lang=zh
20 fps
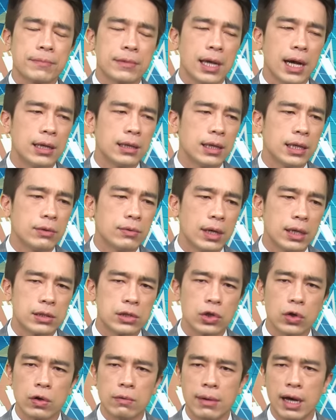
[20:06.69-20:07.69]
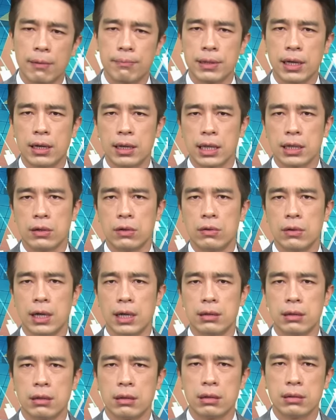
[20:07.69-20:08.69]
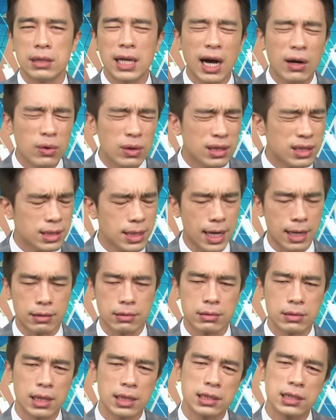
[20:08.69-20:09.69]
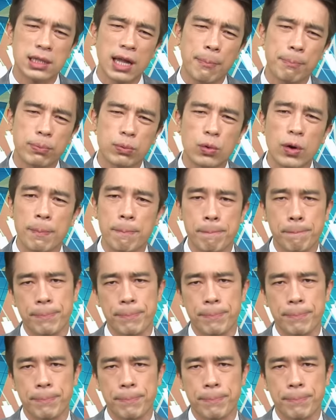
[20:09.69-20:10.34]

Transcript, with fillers: 它的因为筹码比较凌乱，它会涨，但是它不会